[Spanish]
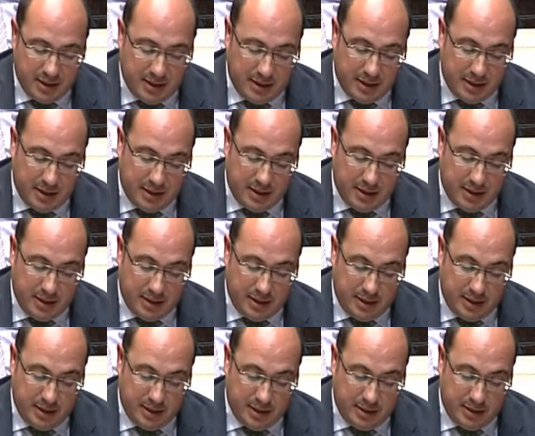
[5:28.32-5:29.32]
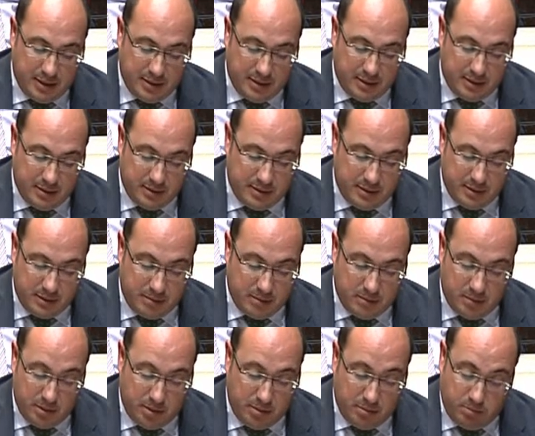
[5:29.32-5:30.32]
Eh,
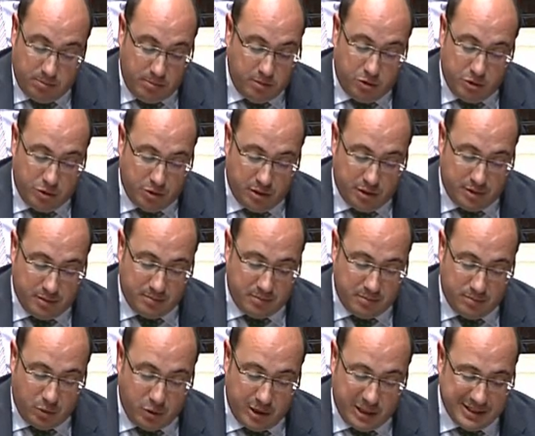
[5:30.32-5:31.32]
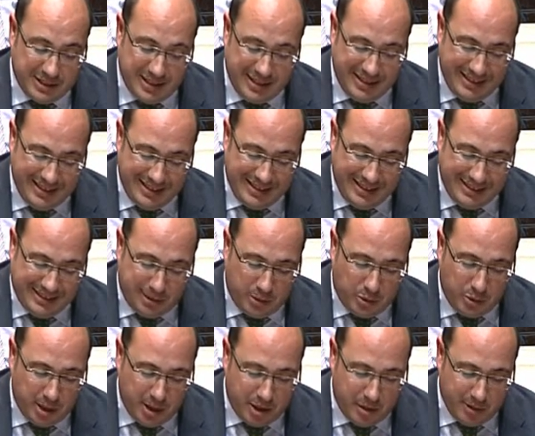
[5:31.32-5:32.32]
y yo voy a ser
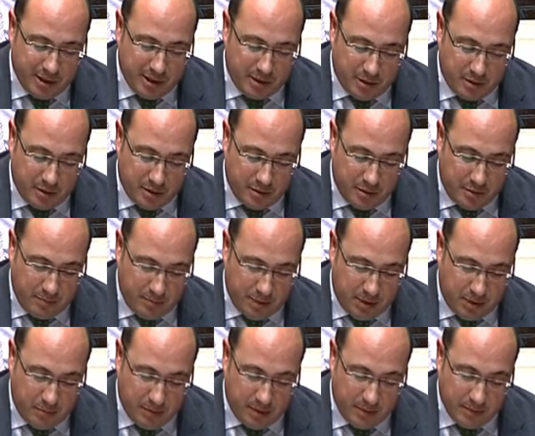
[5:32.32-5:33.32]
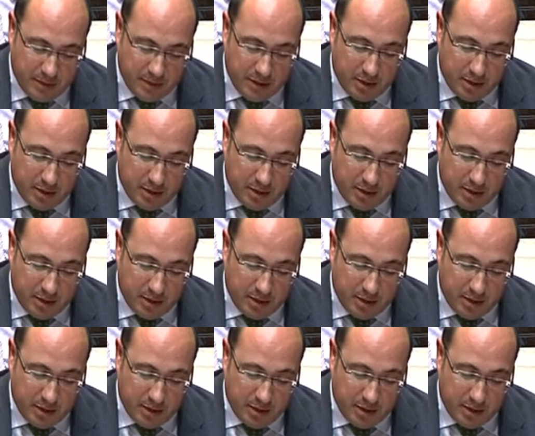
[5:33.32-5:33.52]
extraordinariamente breve.